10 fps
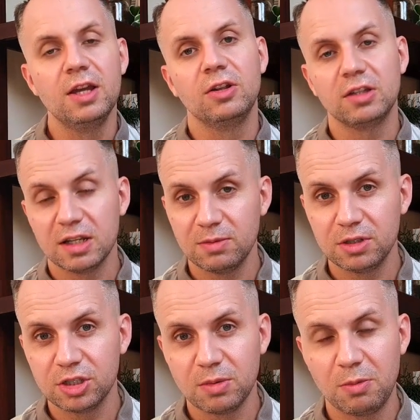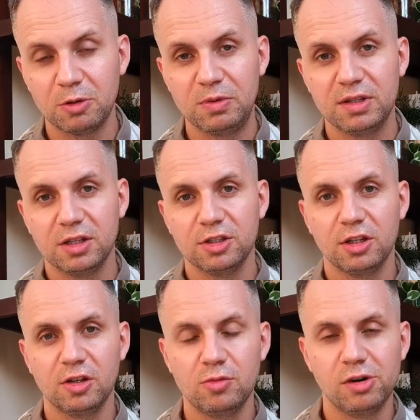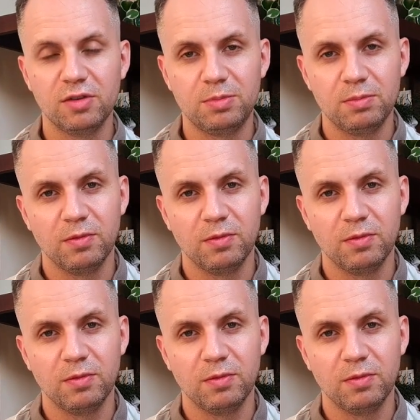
No teraz będzie trzeba podpisać e, umowę.